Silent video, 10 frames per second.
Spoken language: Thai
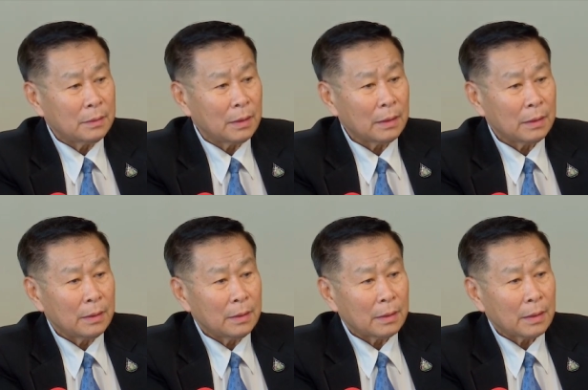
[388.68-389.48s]
นะ
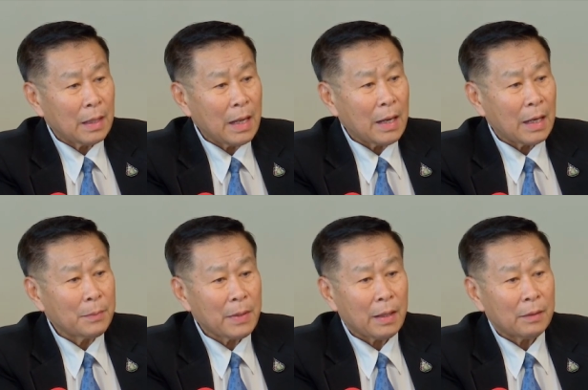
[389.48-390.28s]
กล้าหาญ
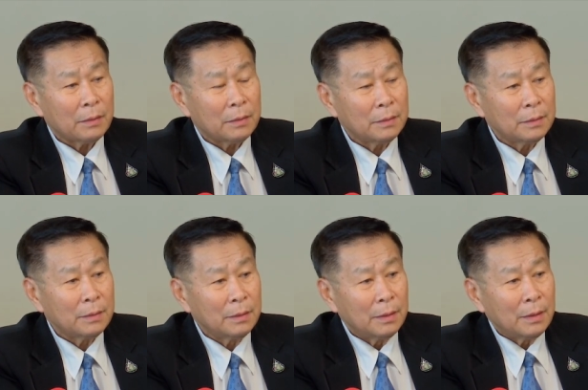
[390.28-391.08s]
หรือเปล่า
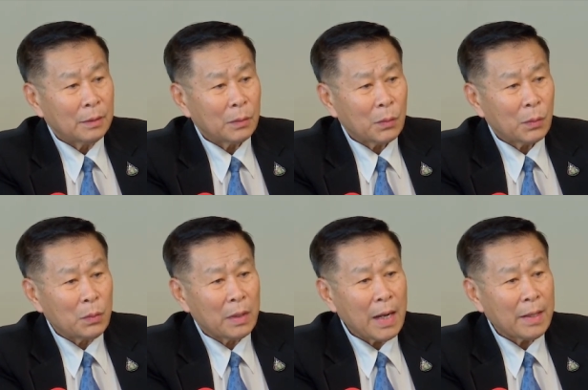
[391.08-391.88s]
คุ
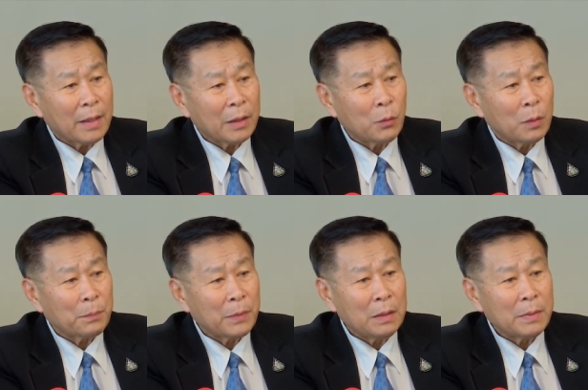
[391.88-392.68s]
ณกล้าได้ไงคุณจะ
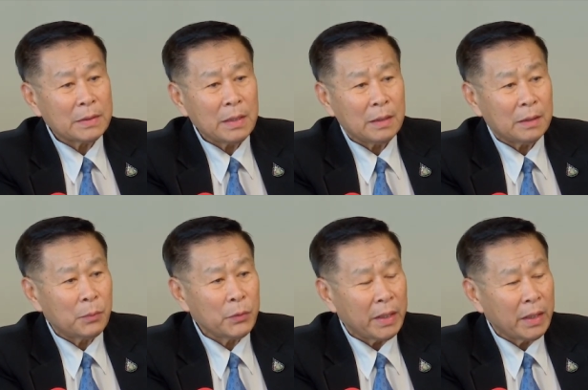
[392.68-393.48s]
ปืนไปจี้
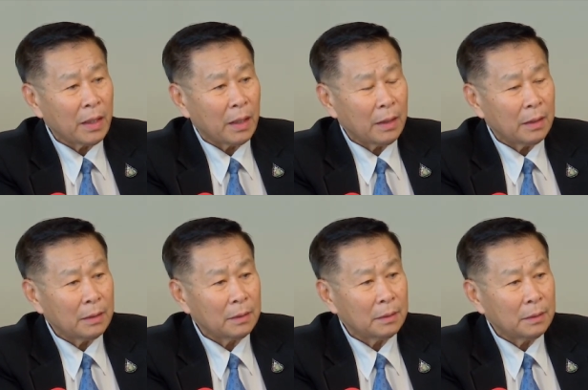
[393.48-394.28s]
ผู้หญิงอะ
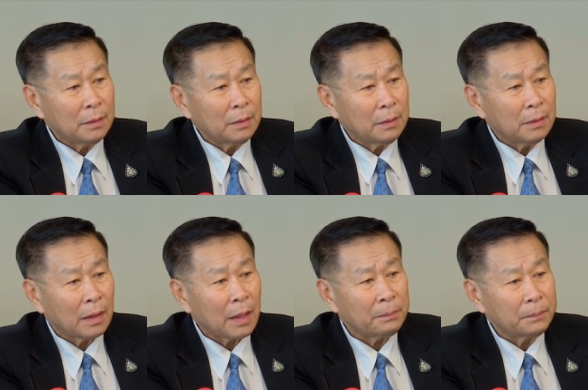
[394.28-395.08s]

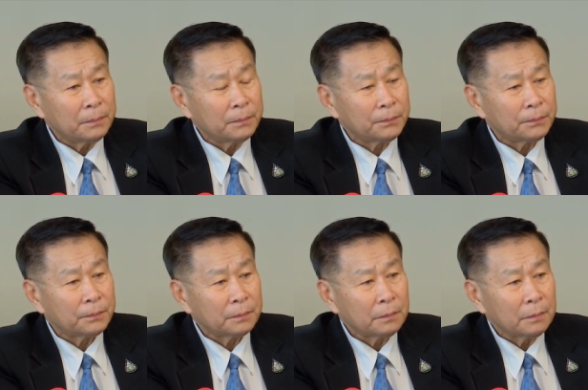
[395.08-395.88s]
นะครับ
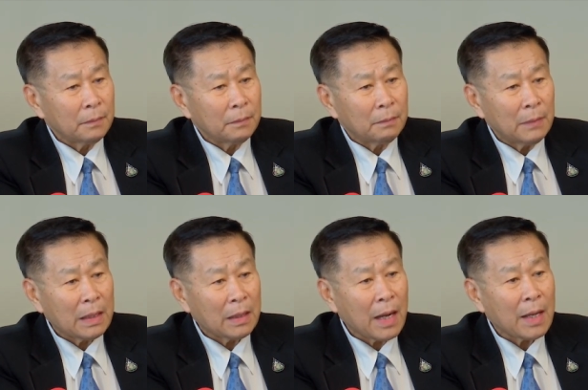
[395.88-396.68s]
ไม่
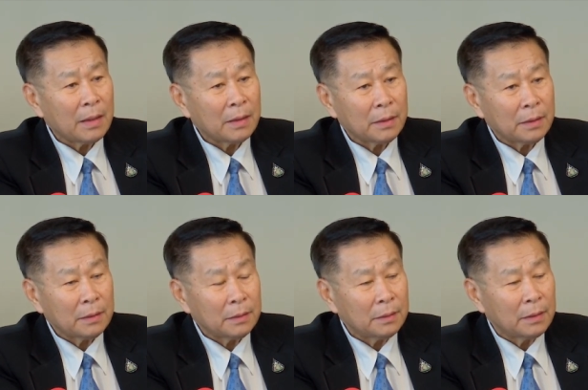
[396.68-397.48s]
ได้กล้าเลย
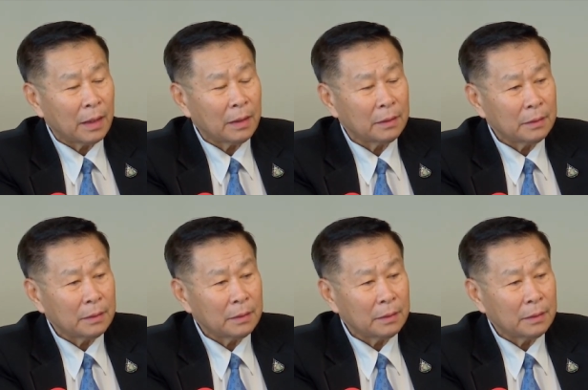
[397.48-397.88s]
นะ